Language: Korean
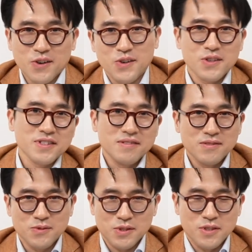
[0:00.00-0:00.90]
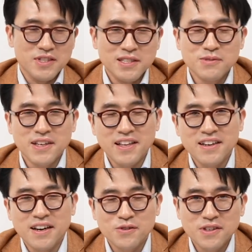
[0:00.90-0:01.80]
어, 제 질문에
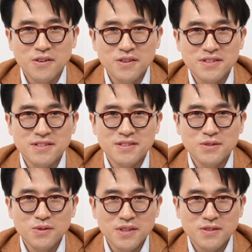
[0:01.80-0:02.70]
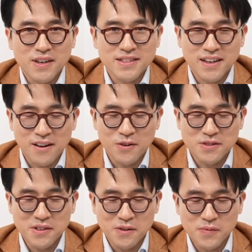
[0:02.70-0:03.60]
대응하고 이런 것들도 익숙하지가
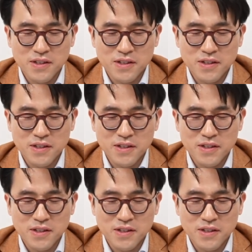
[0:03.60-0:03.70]
않거든요.